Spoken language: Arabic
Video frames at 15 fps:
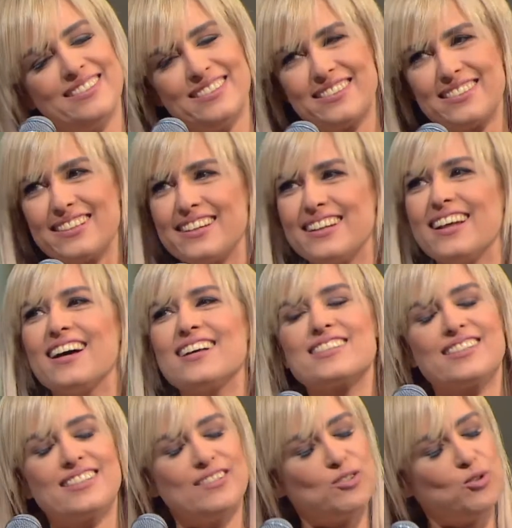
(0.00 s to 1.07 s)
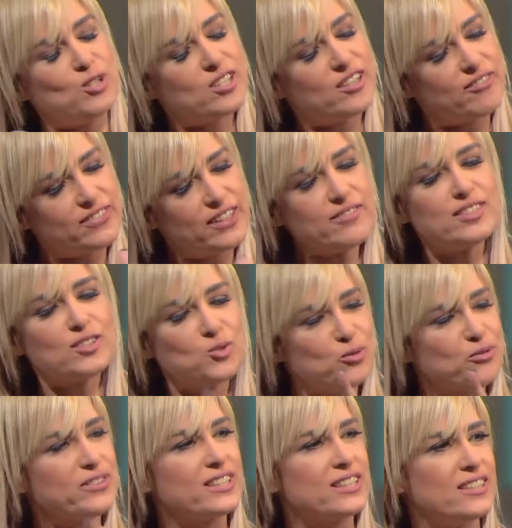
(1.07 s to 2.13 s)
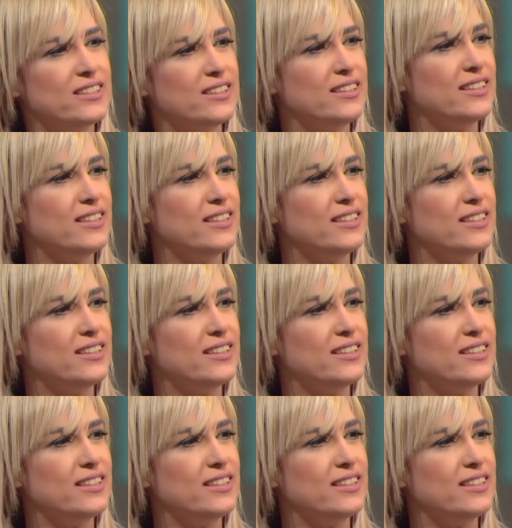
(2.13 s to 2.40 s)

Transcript: في نفسي لا واثقه في نفسك وفيا